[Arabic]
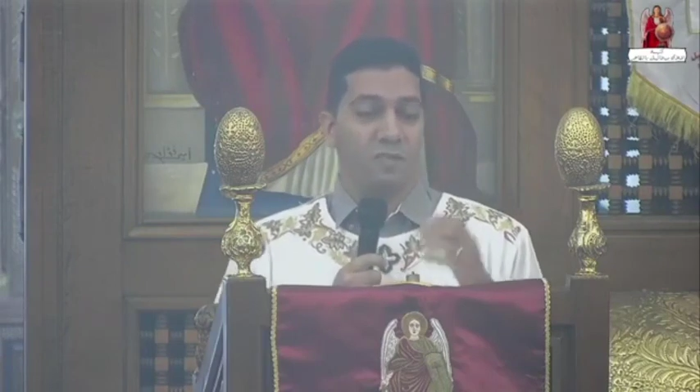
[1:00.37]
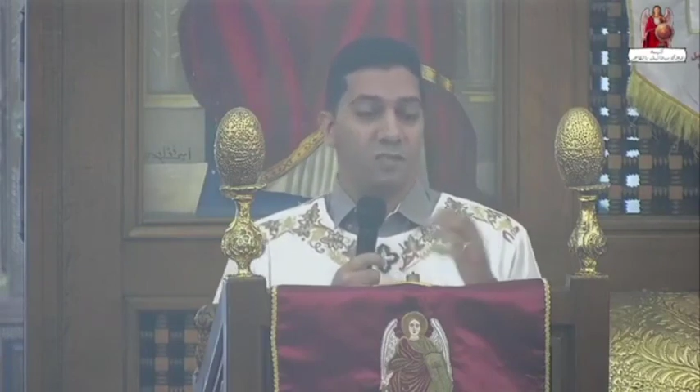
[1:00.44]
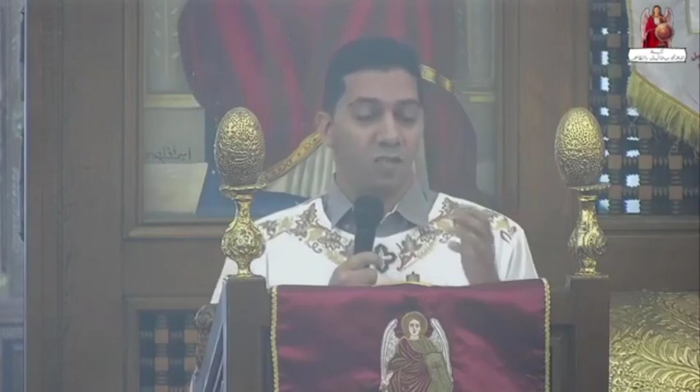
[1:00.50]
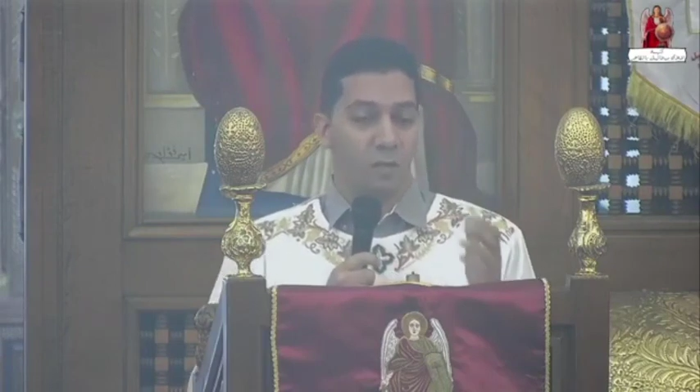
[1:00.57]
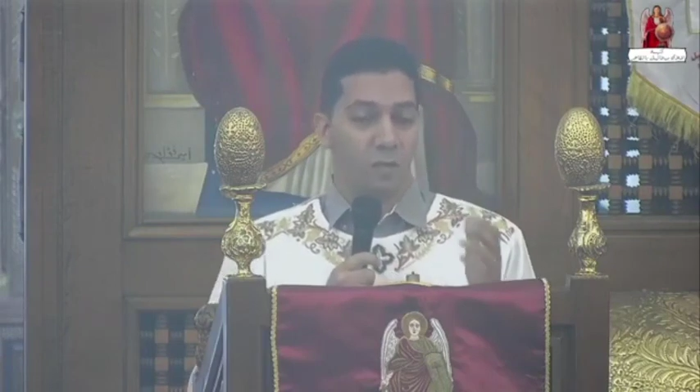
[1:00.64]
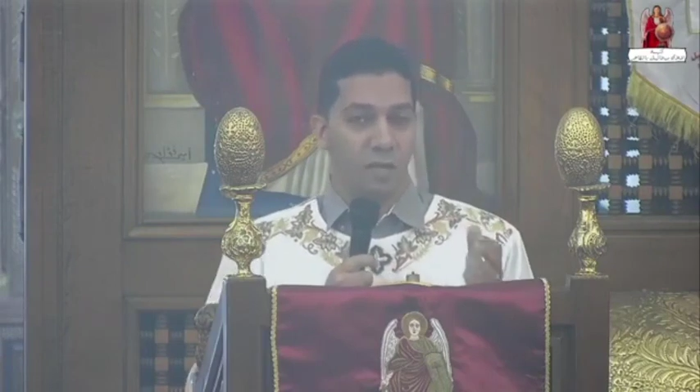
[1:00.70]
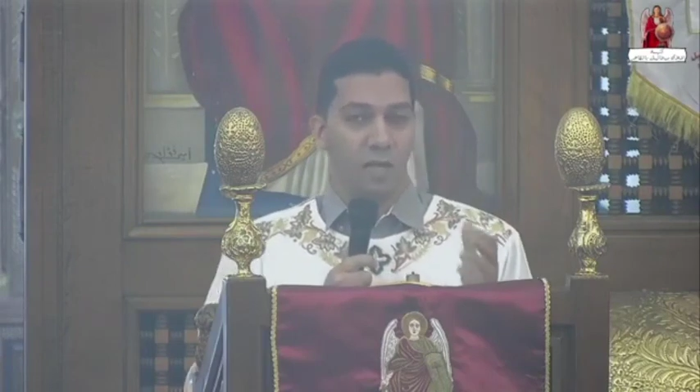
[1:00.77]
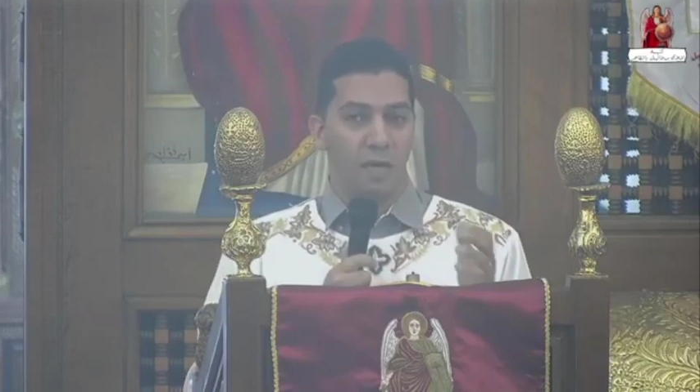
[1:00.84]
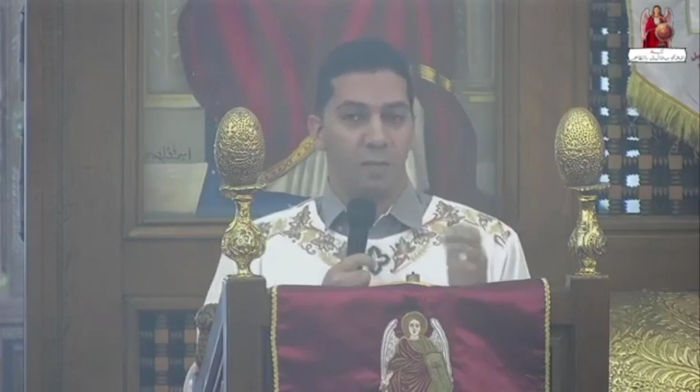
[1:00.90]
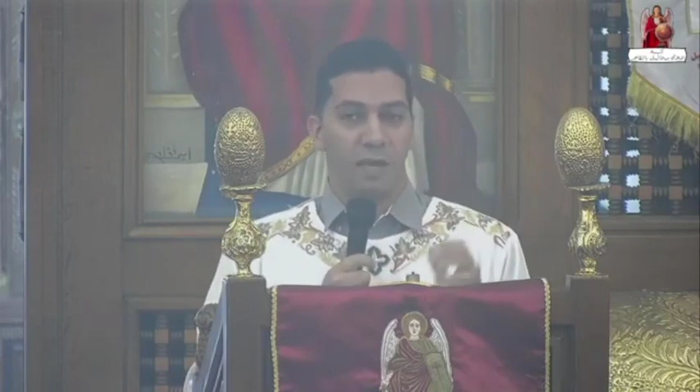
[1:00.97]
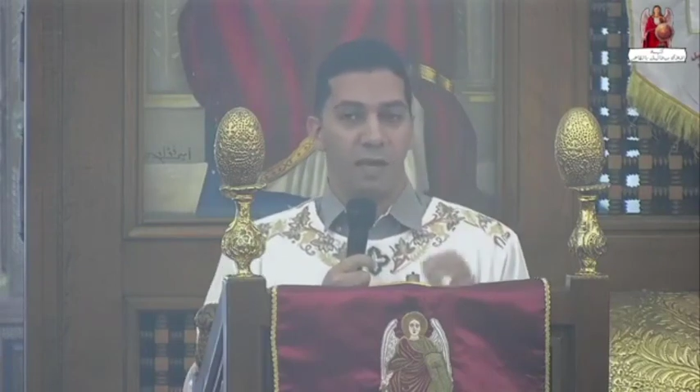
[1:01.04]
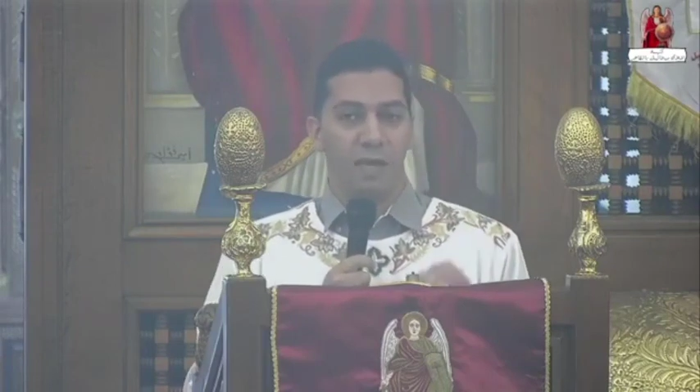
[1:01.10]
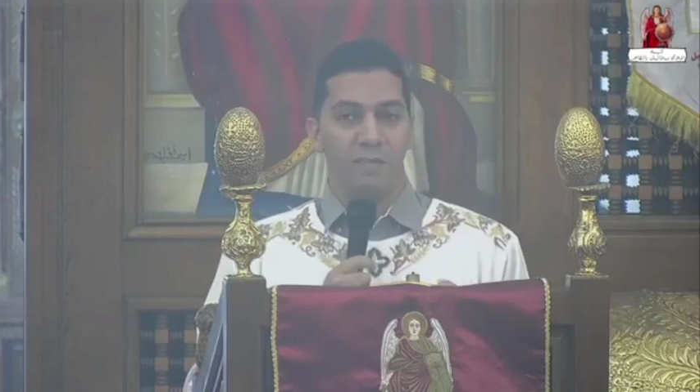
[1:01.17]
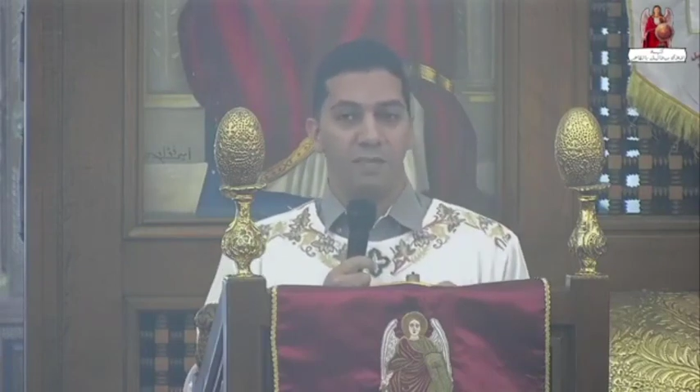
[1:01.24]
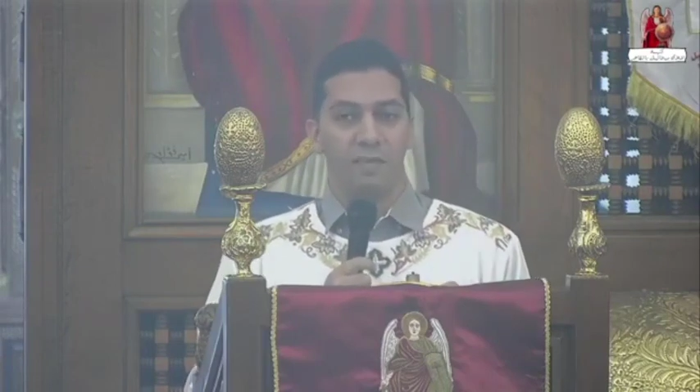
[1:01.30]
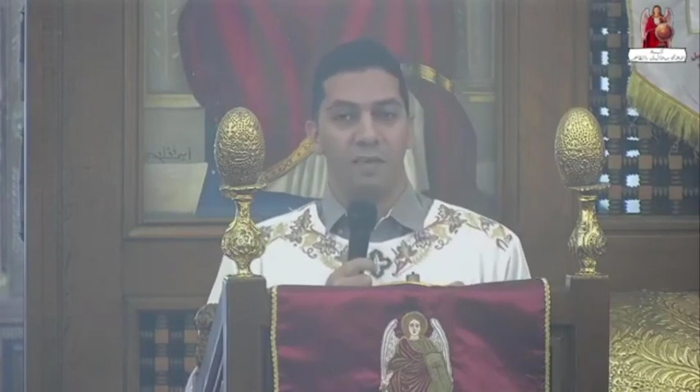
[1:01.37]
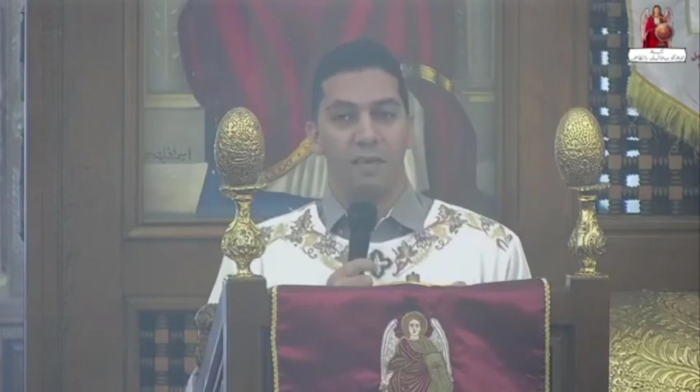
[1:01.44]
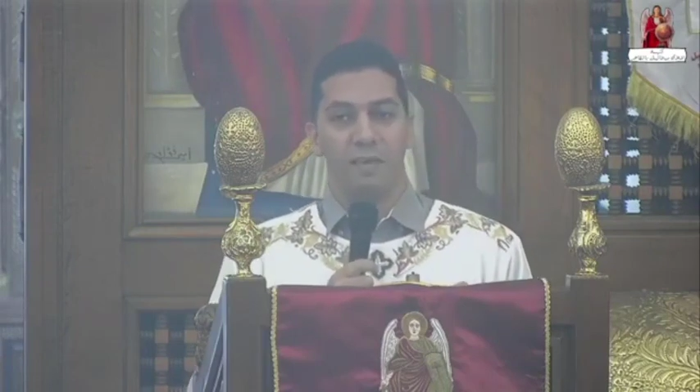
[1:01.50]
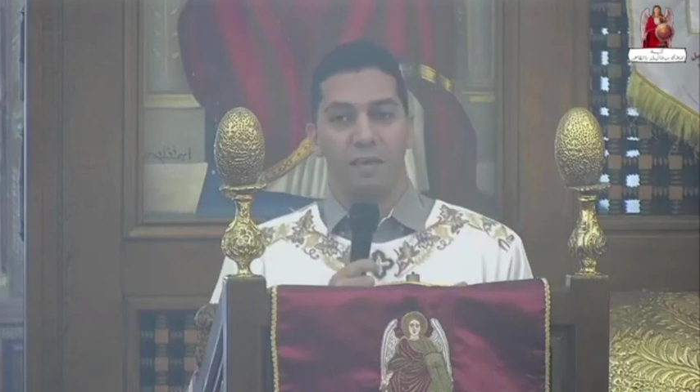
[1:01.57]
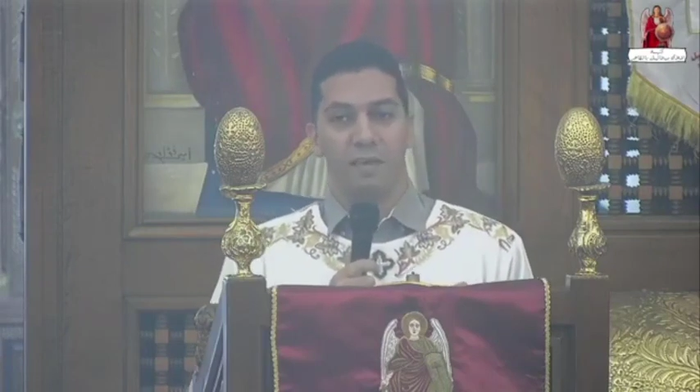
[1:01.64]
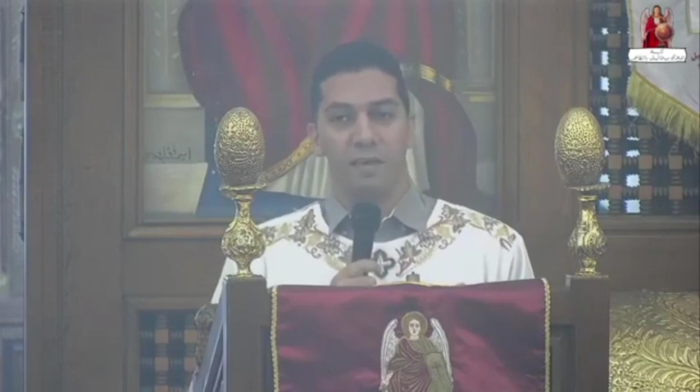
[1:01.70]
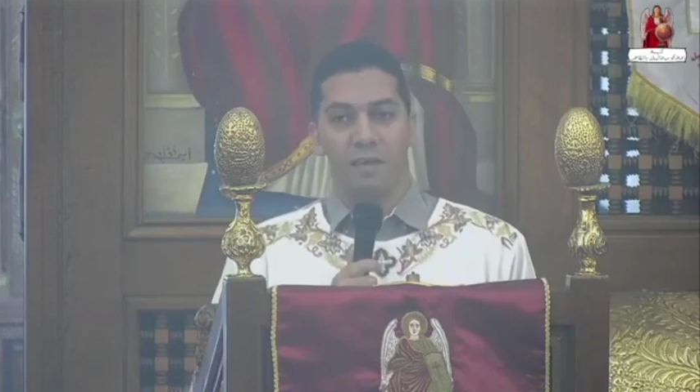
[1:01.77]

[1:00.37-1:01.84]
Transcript: الشبيهة بهذه